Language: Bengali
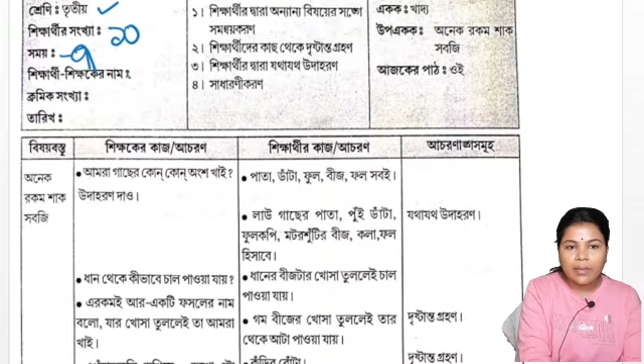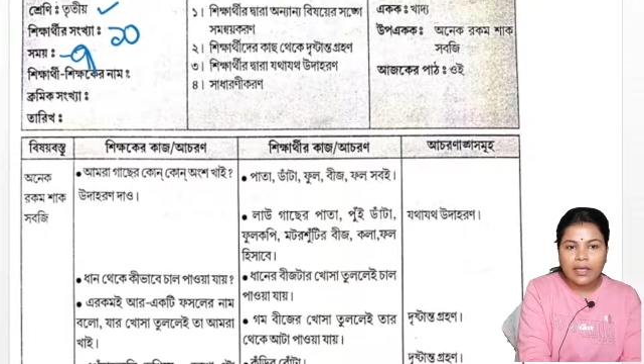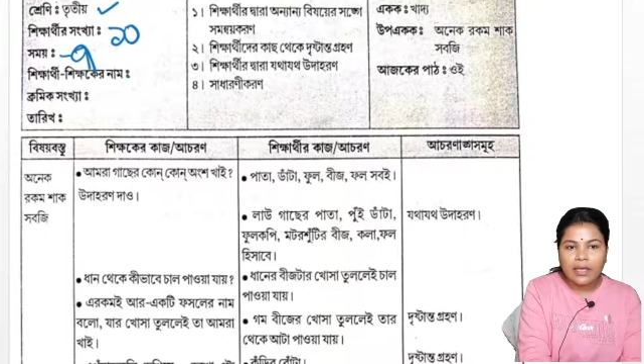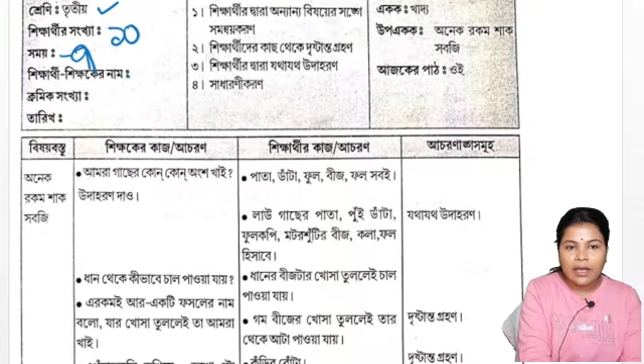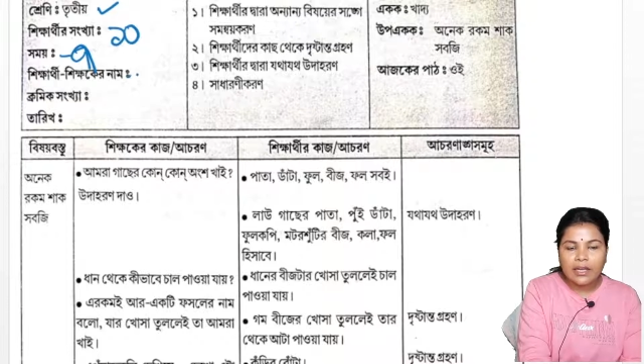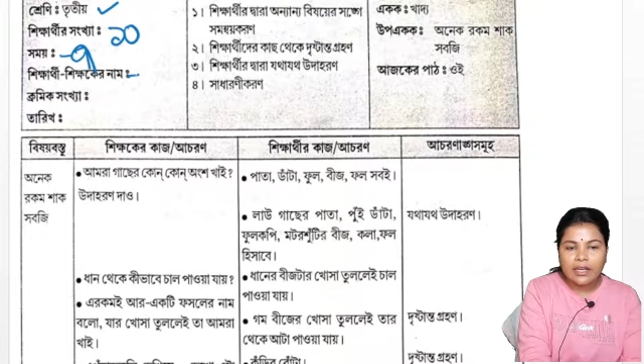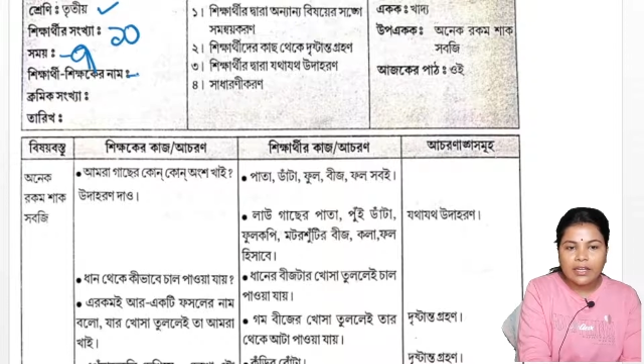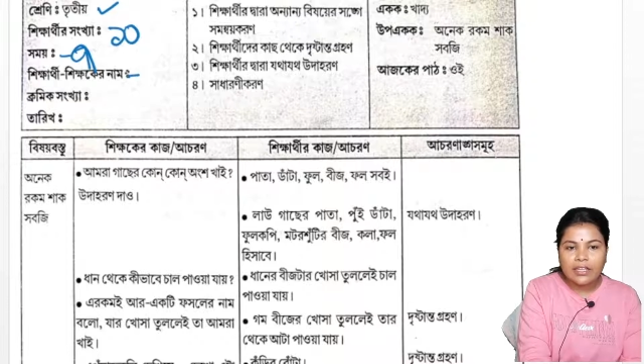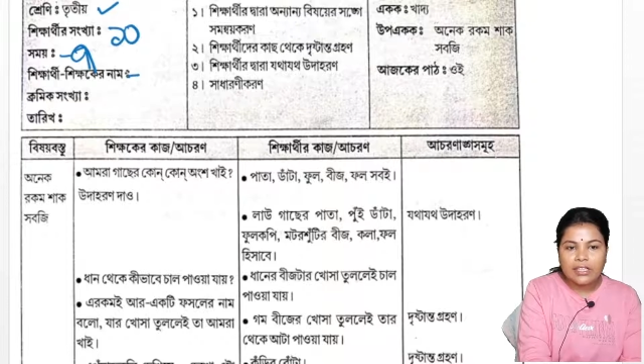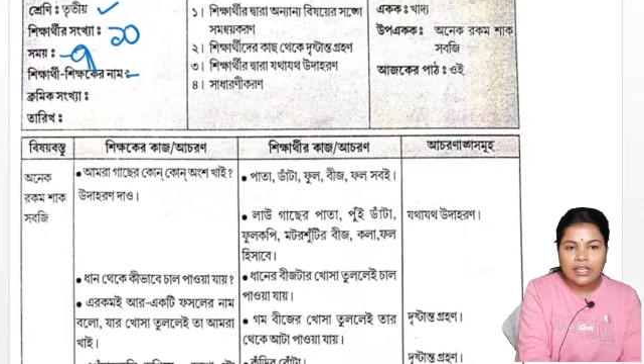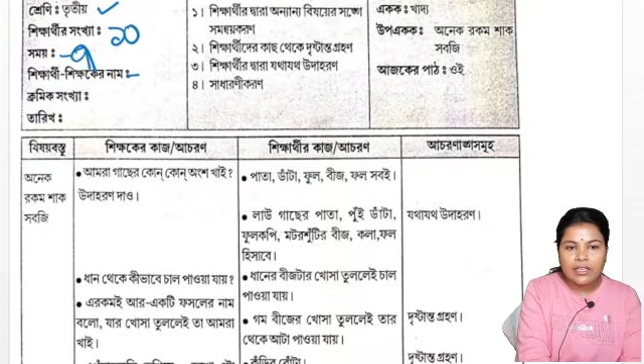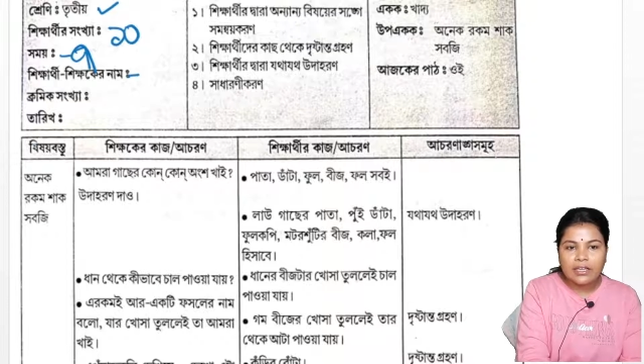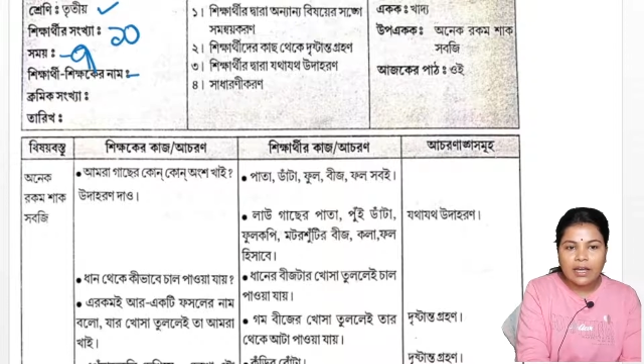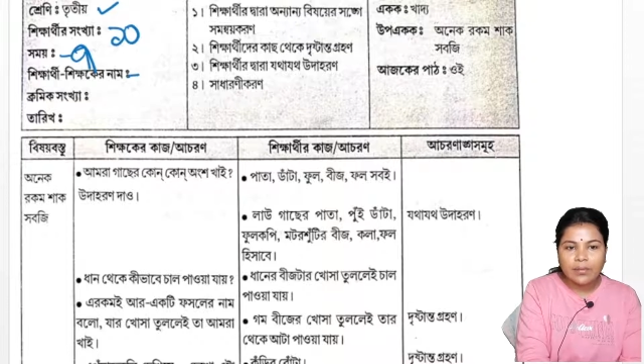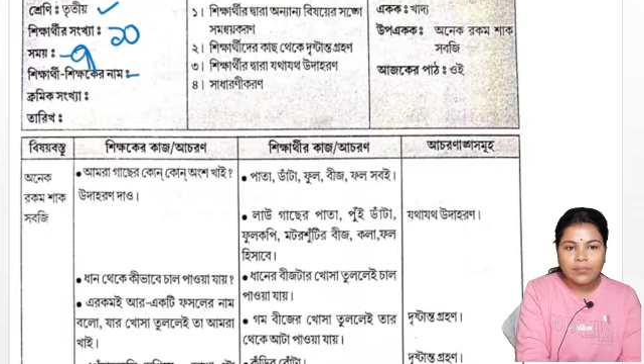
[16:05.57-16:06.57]
এখানে নিজের
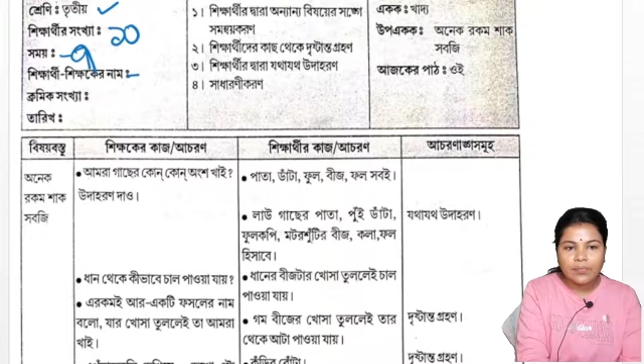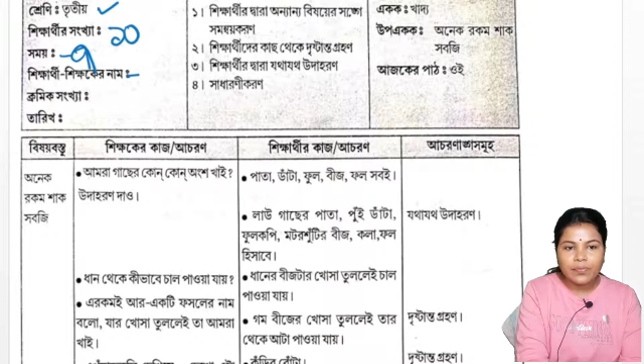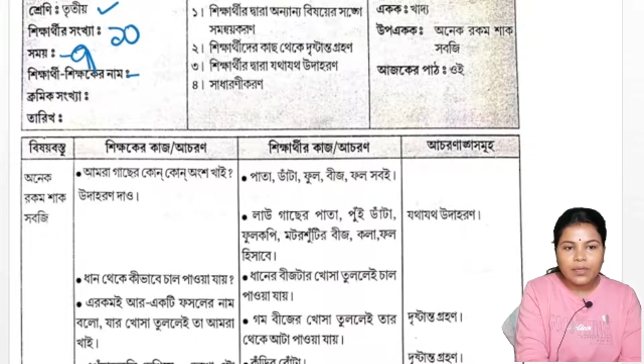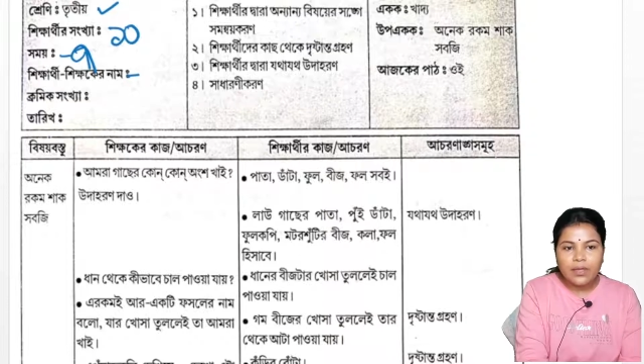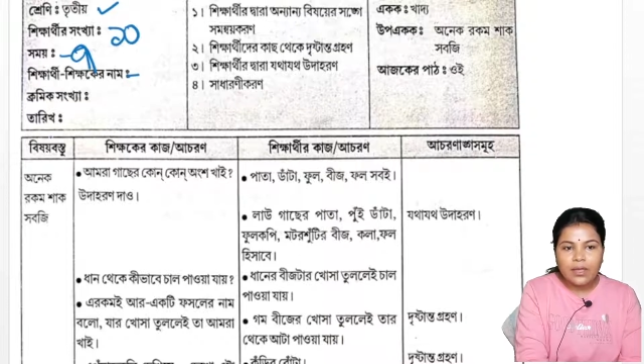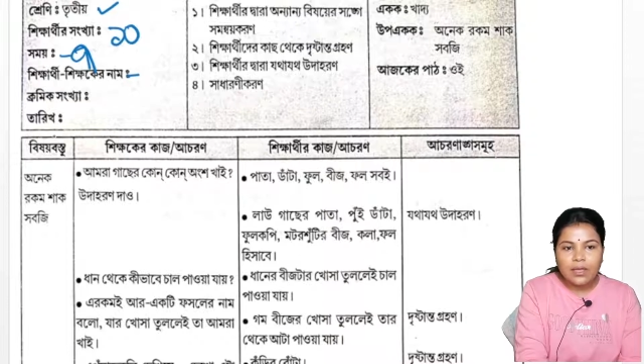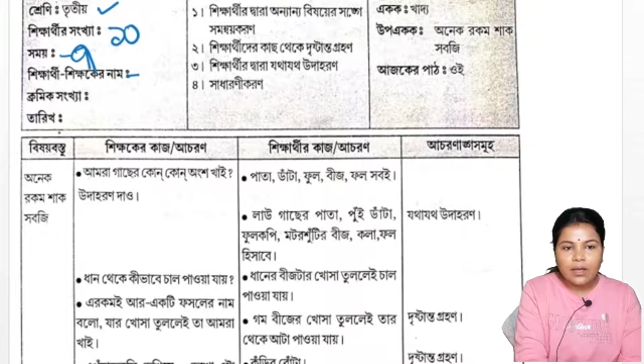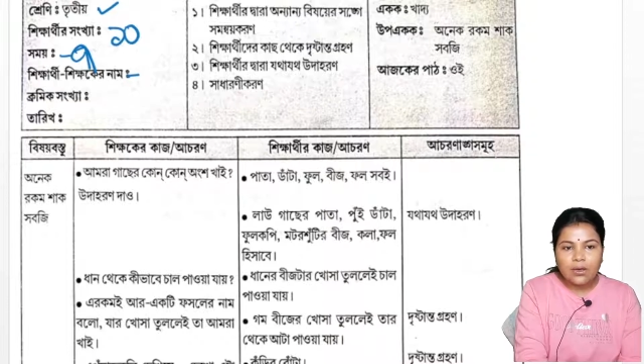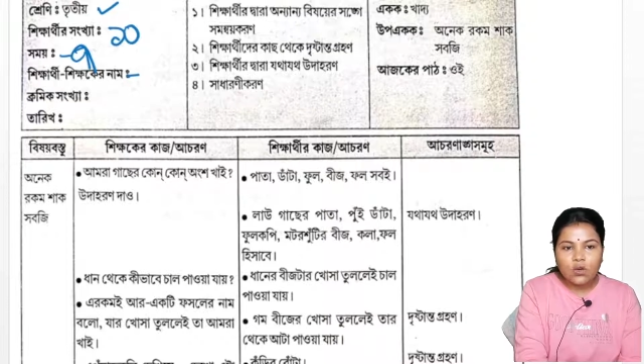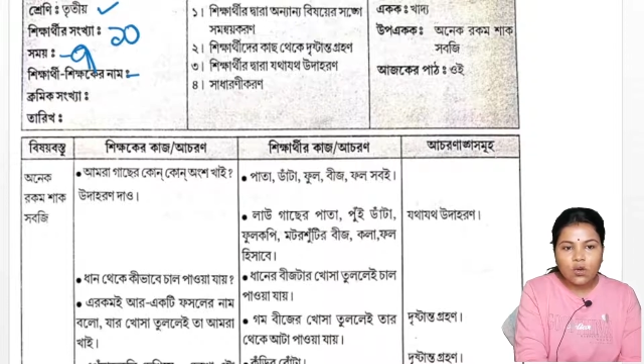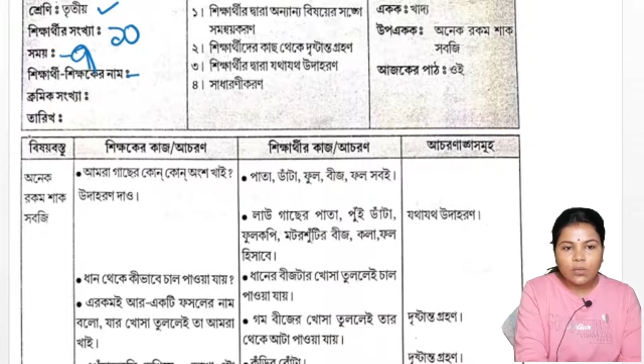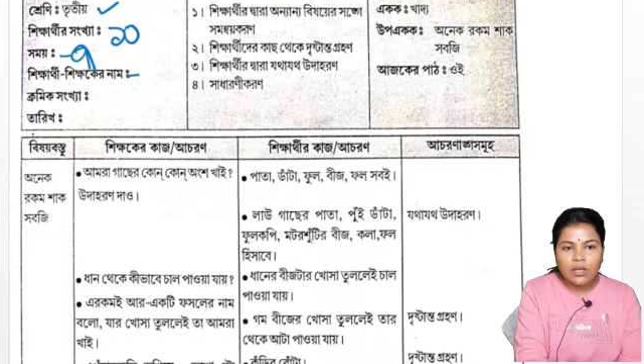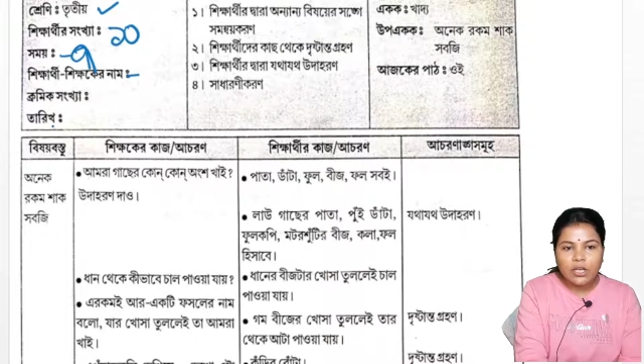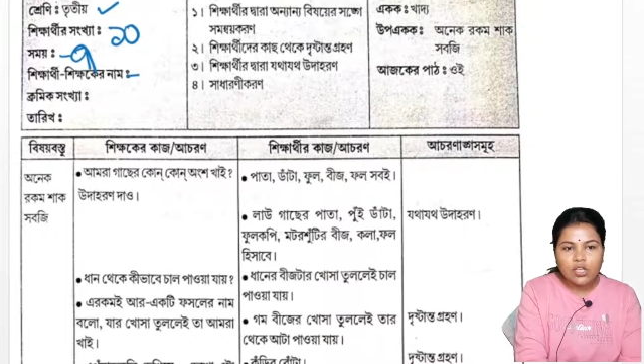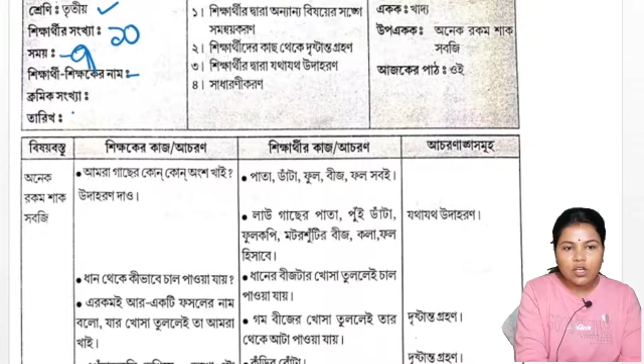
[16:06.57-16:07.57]
নাম
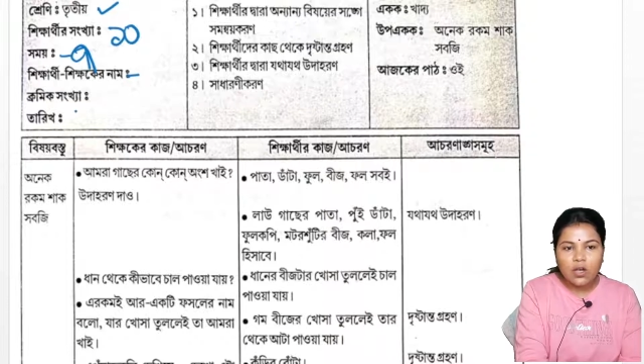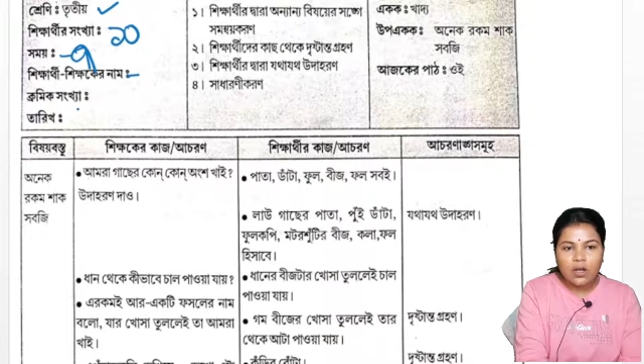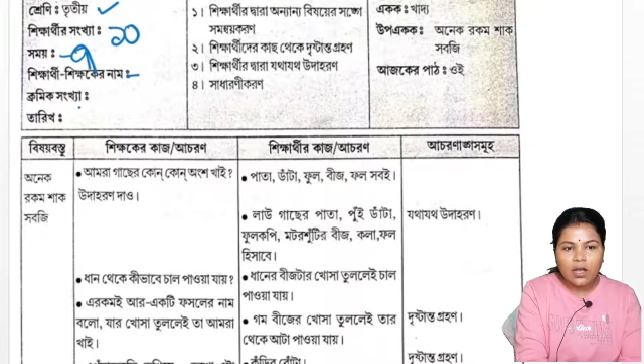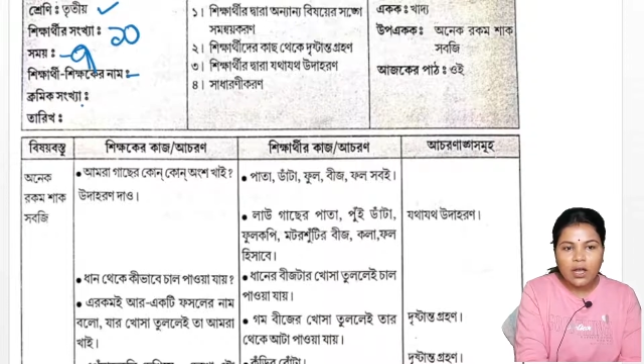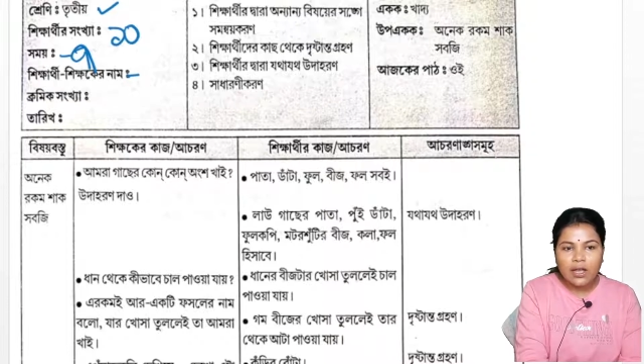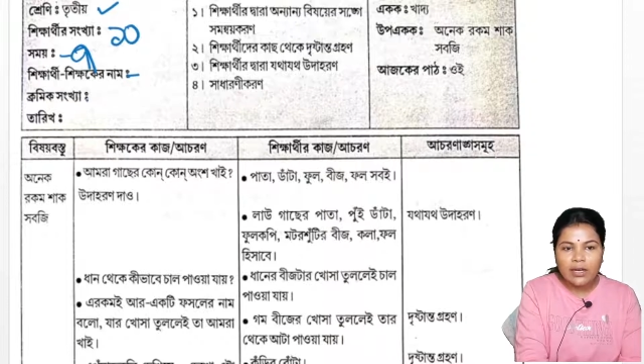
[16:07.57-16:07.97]
ক্রমিক সংখ্যা